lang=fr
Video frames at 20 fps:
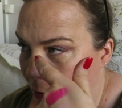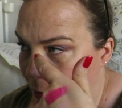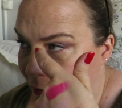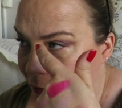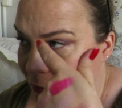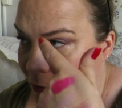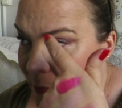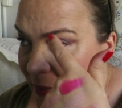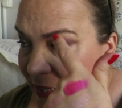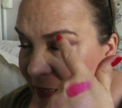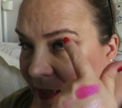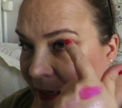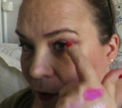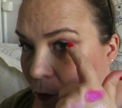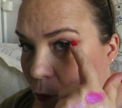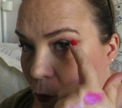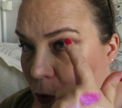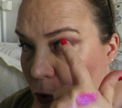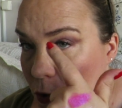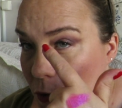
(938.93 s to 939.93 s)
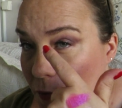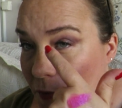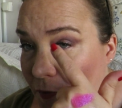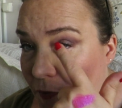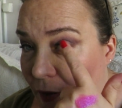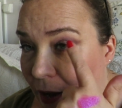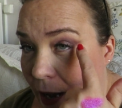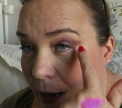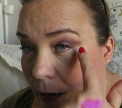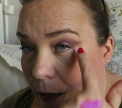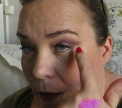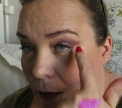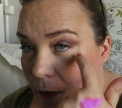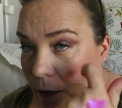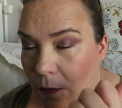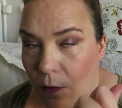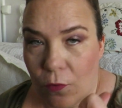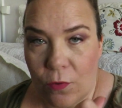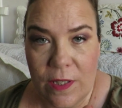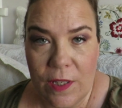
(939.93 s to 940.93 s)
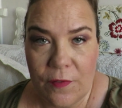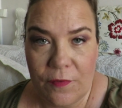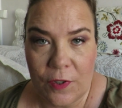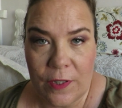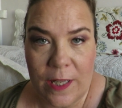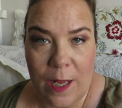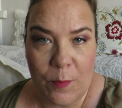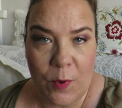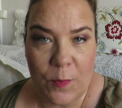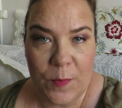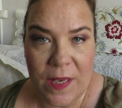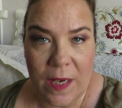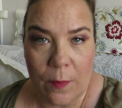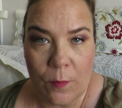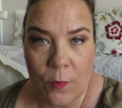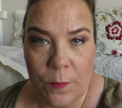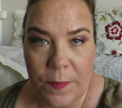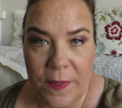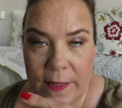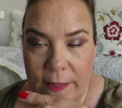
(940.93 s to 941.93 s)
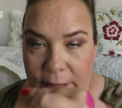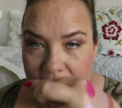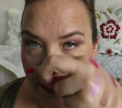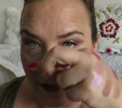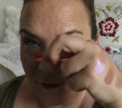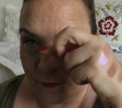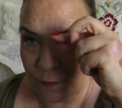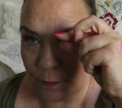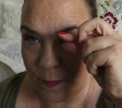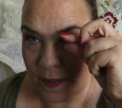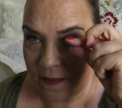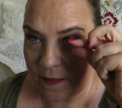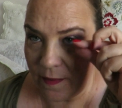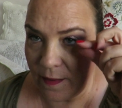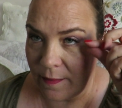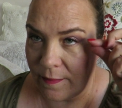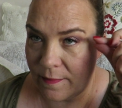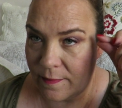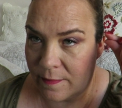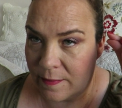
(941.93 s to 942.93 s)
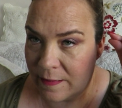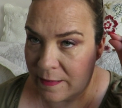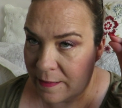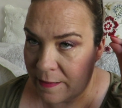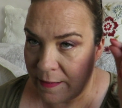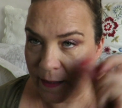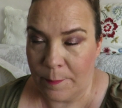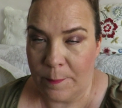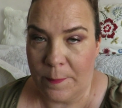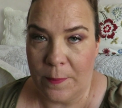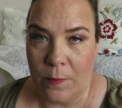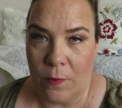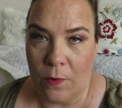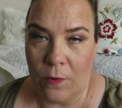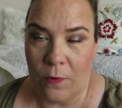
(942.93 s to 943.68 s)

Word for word: vous mettez donc ce phare au niveau de la paupière mobile et vous mettez un très,